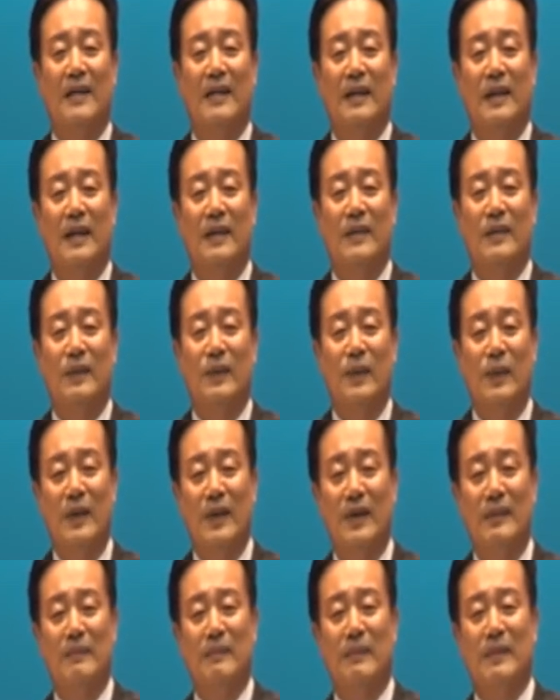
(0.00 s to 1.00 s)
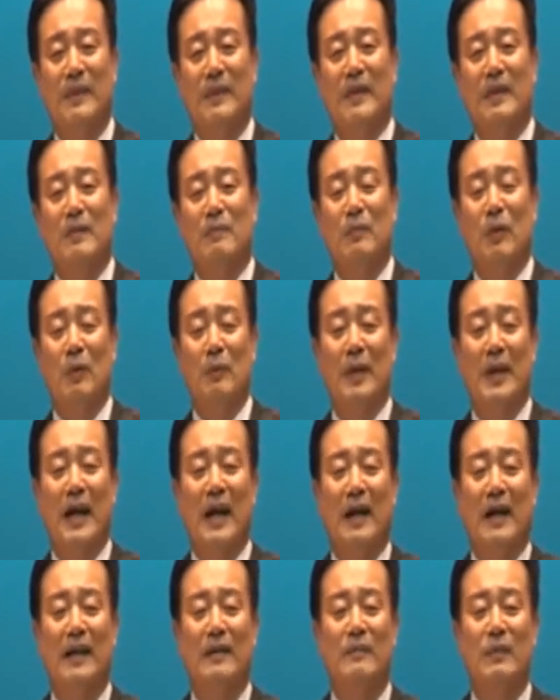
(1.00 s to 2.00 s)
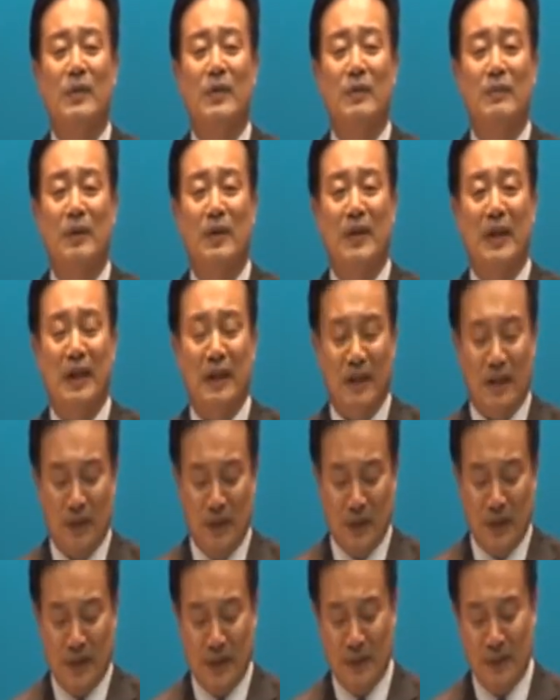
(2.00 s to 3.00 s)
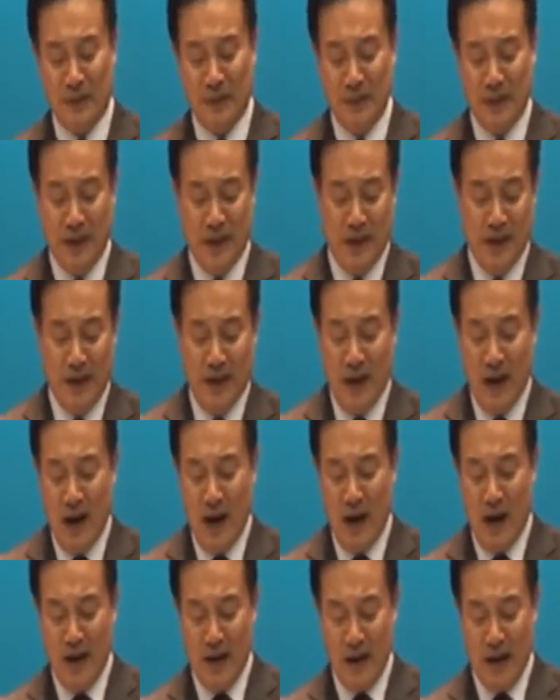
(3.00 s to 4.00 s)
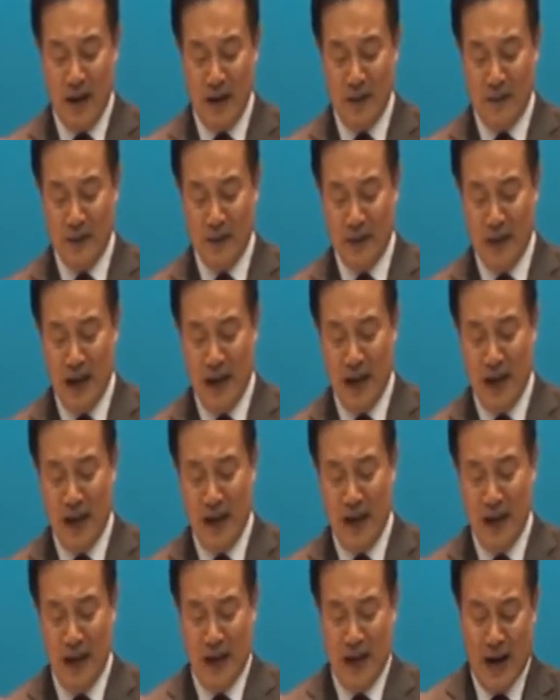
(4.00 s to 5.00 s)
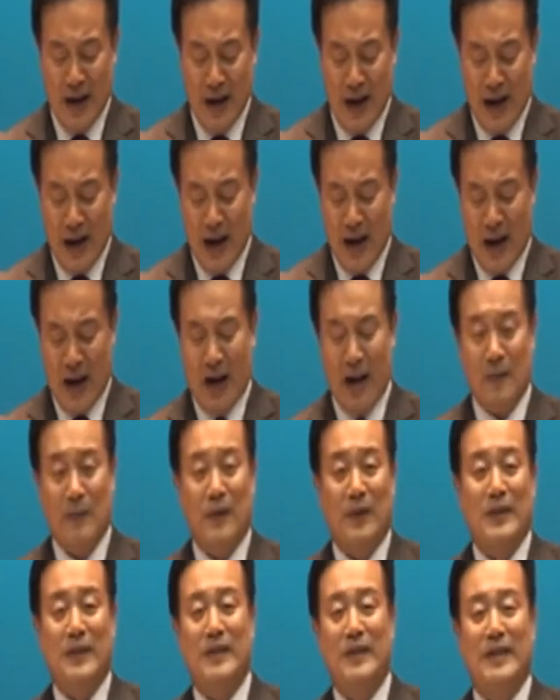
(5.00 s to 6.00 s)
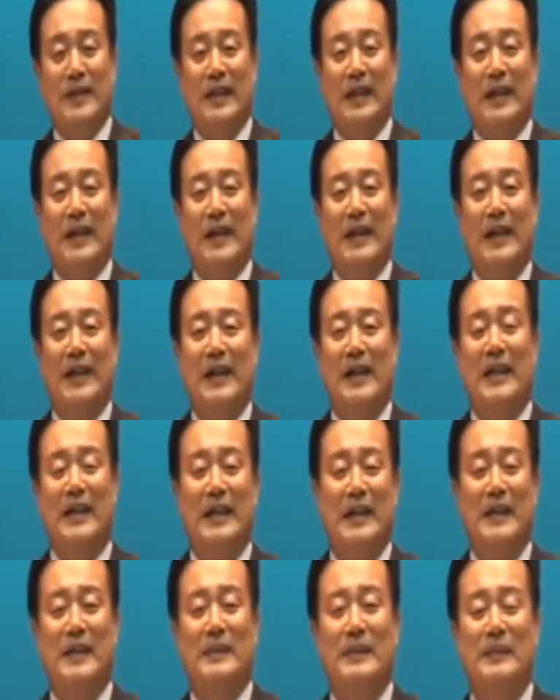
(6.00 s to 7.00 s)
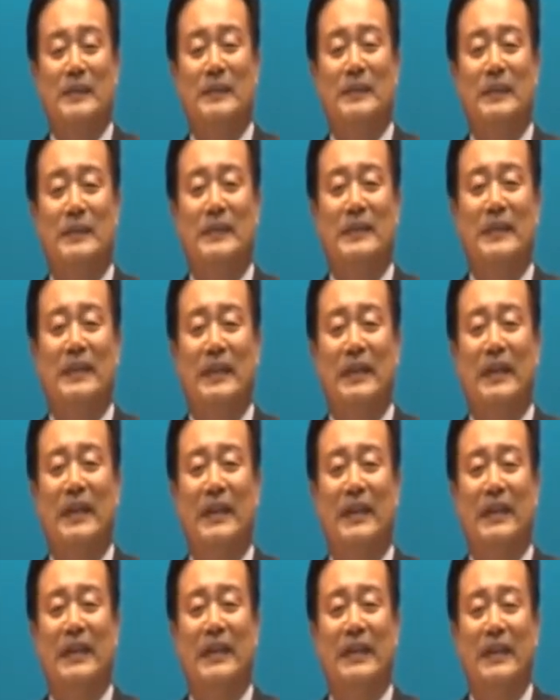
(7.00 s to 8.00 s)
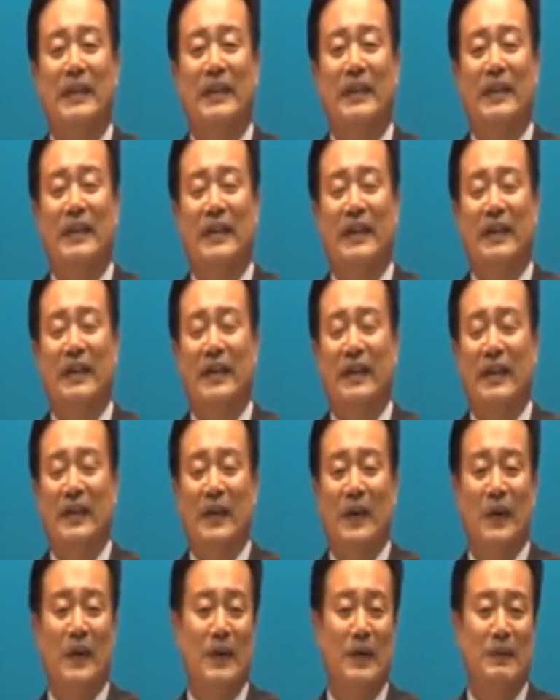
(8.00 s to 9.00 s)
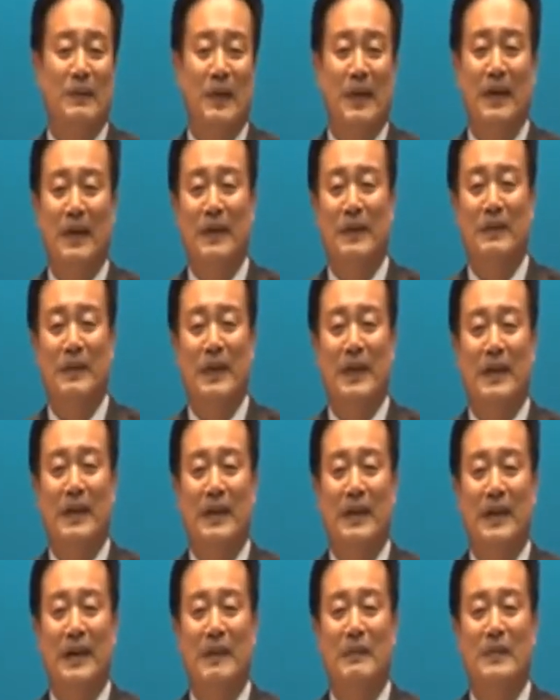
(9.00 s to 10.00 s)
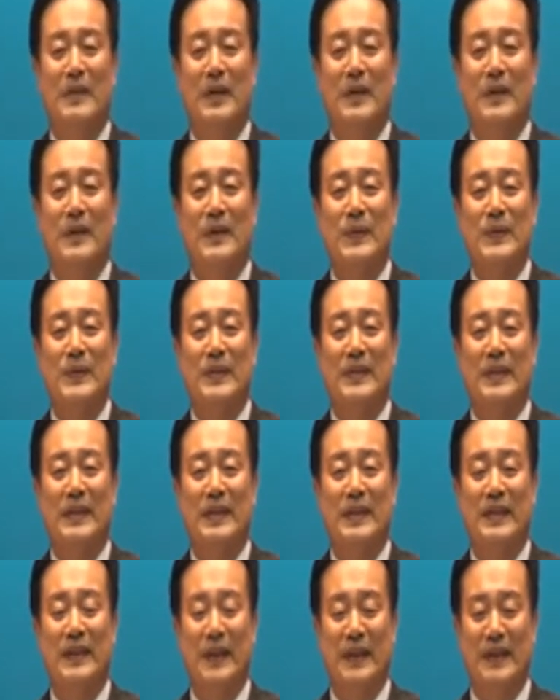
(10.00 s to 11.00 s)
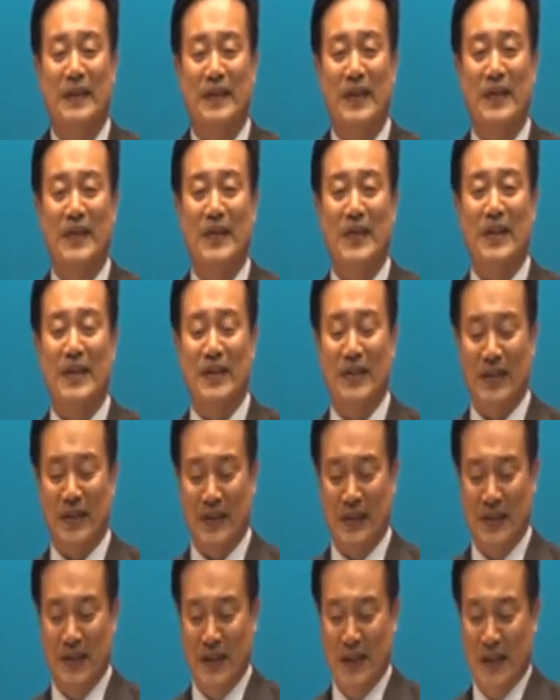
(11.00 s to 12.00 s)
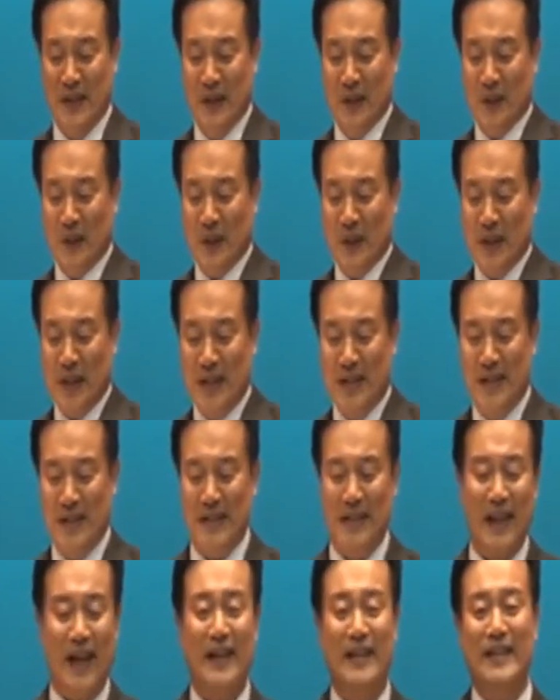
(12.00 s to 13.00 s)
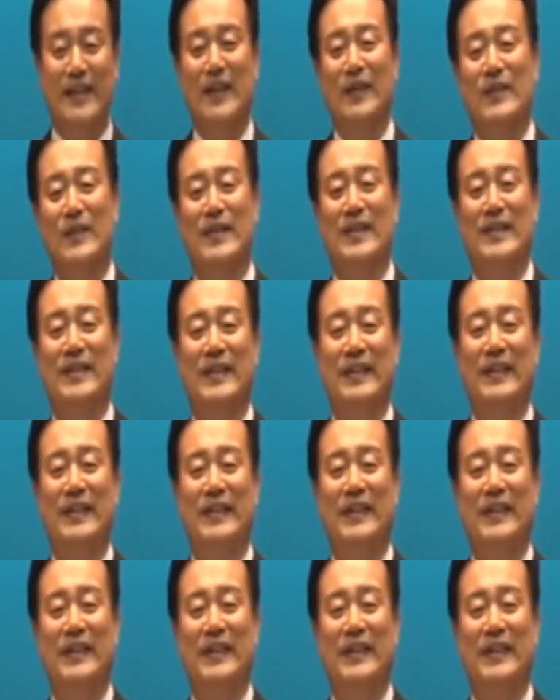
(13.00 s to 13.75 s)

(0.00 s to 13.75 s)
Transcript: 자란 눌림, 몸이 약한 모습으로 자랐던 눌림. 하나님은 나의 아버지시다. 네. 얼마나 얼마나 감사하고 좋은지. 이거를 성령께서 도장을 딱 찍어주셨어요.